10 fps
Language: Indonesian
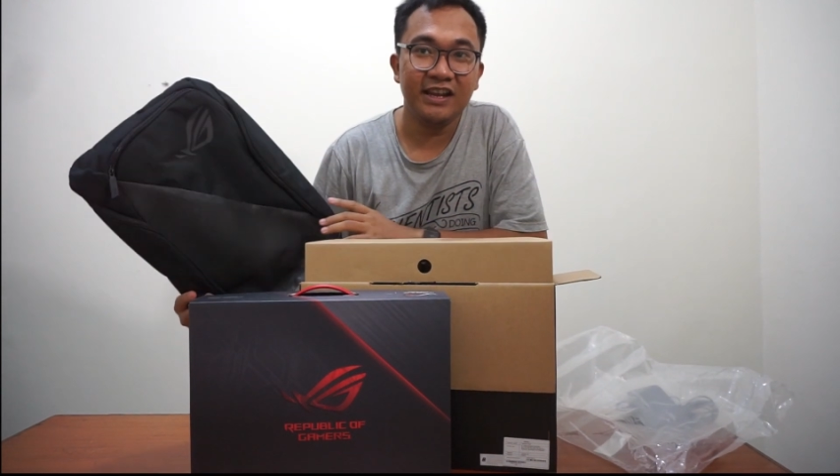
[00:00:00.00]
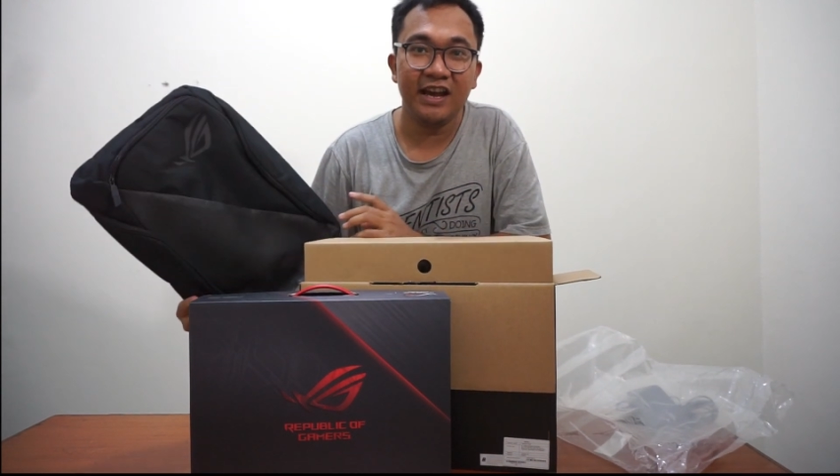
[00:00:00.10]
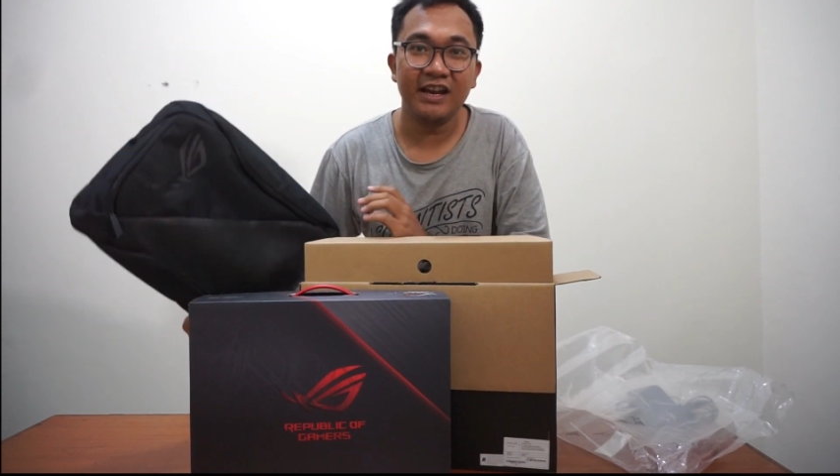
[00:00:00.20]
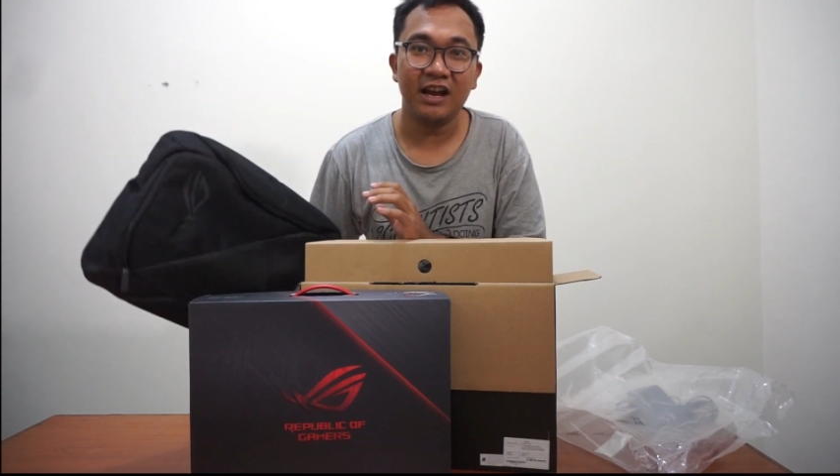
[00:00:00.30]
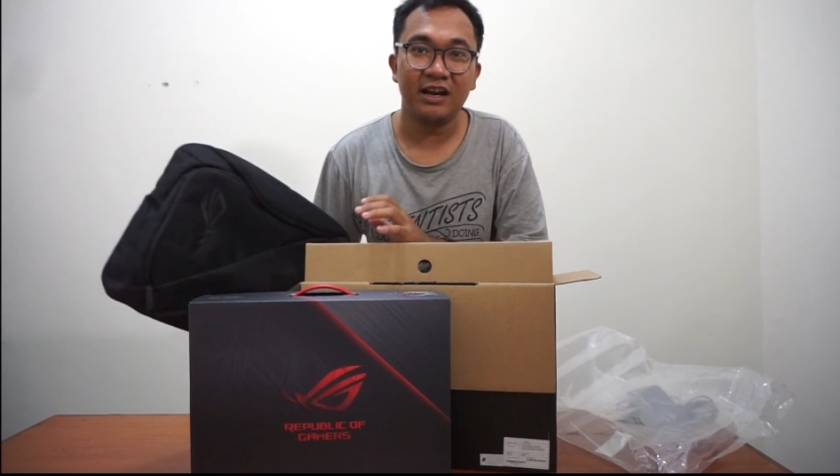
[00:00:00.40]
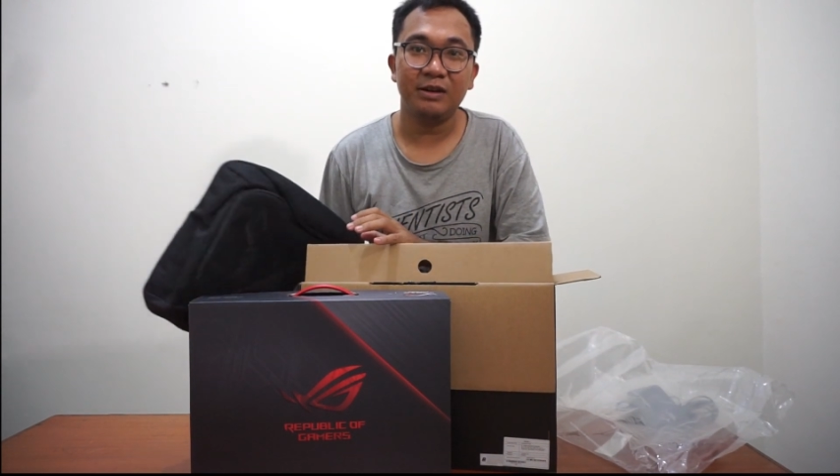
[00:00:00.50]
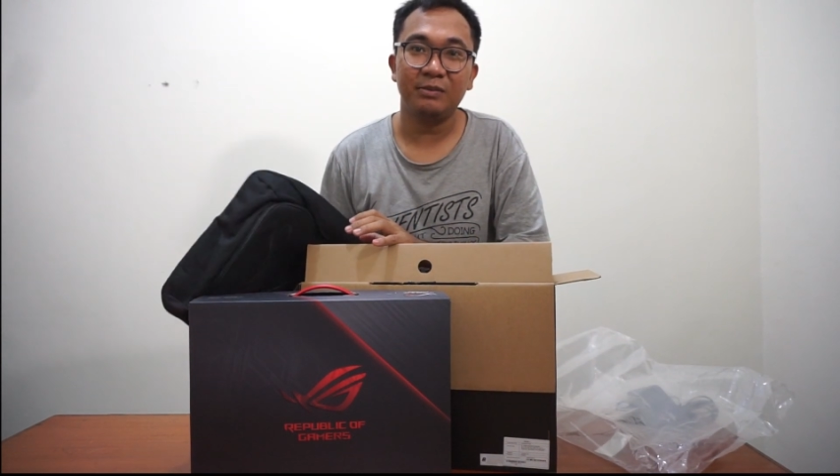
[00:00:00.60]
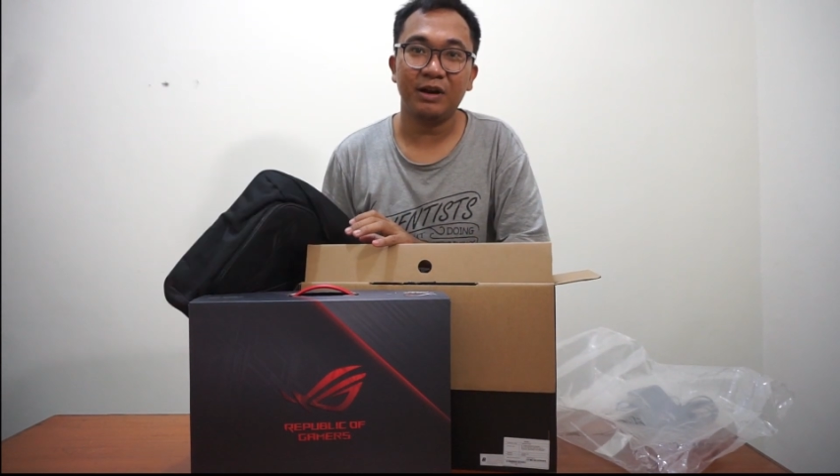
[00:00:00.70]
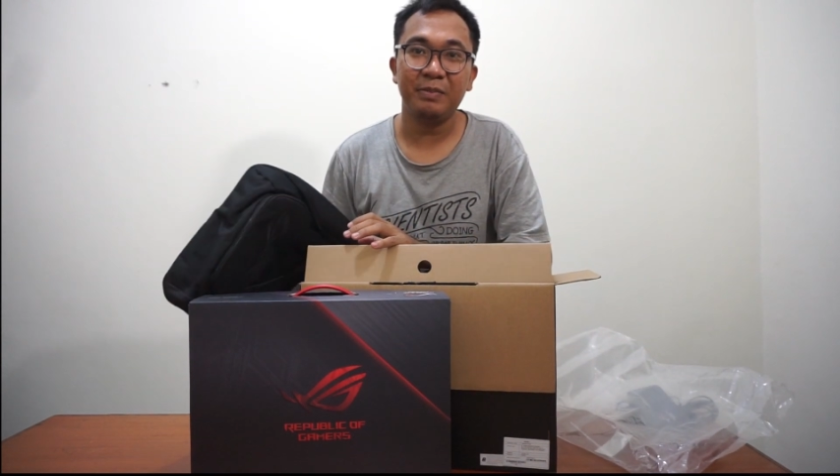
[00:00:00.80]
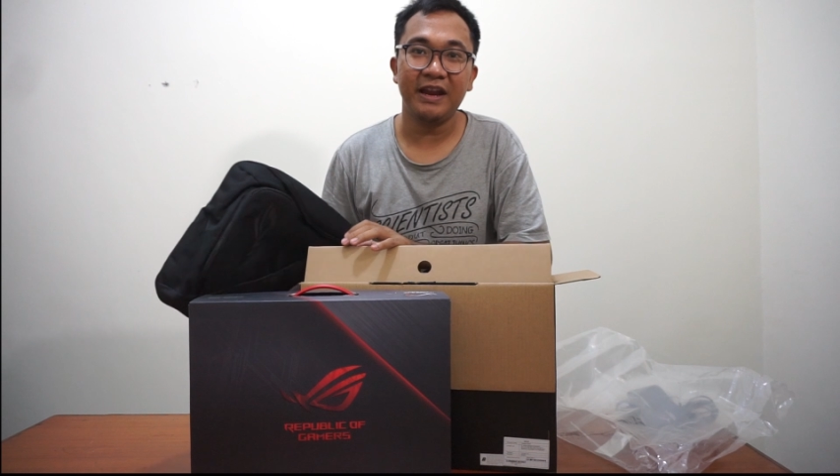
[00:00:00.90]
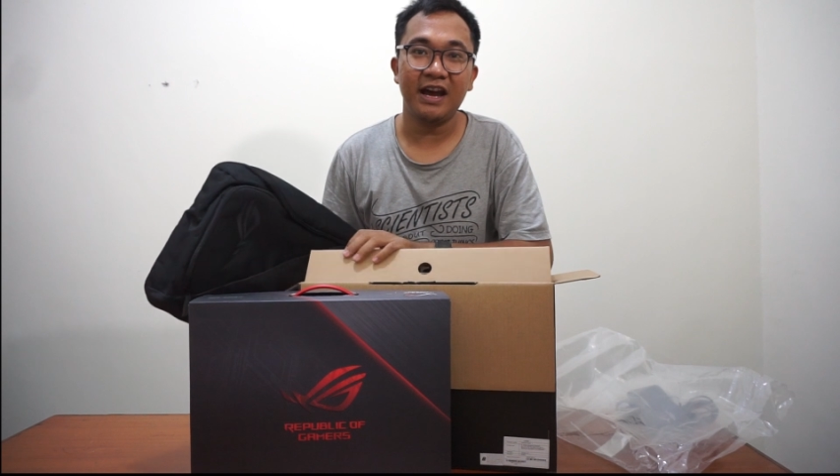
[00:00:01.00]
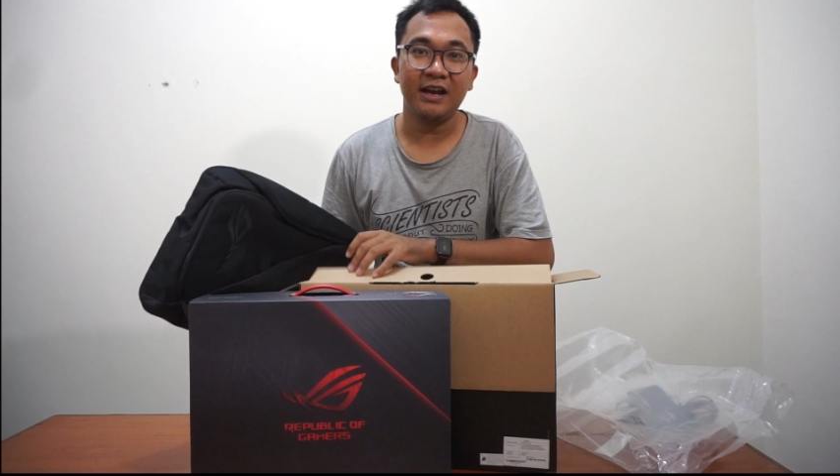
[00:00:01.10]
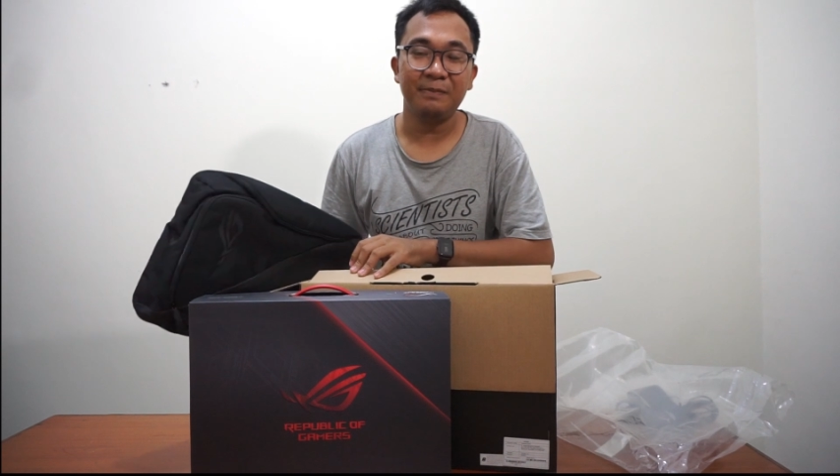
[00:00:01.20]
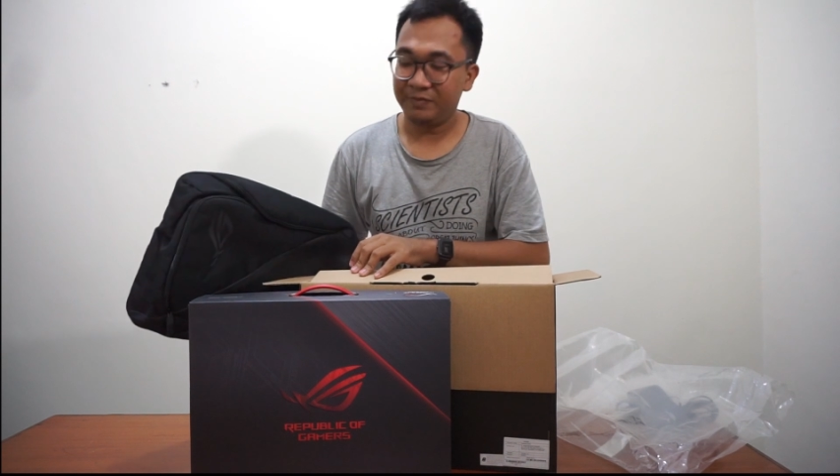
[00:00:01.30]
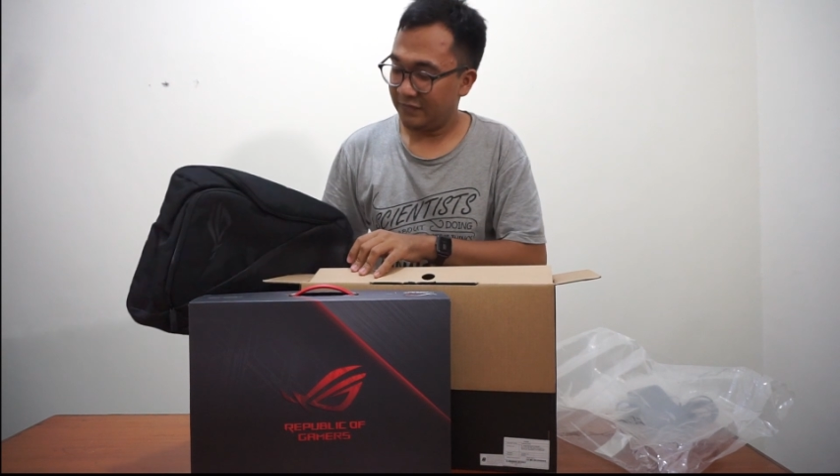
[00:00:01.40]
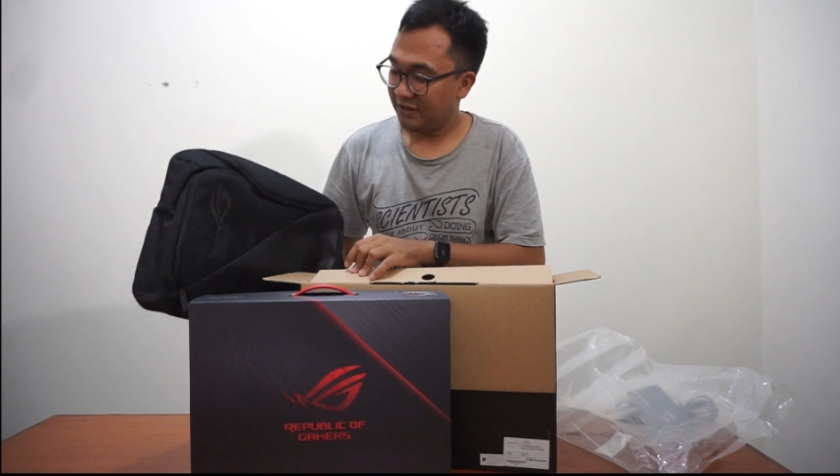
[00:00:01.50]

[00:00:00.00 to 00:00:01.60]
dia agak berbeda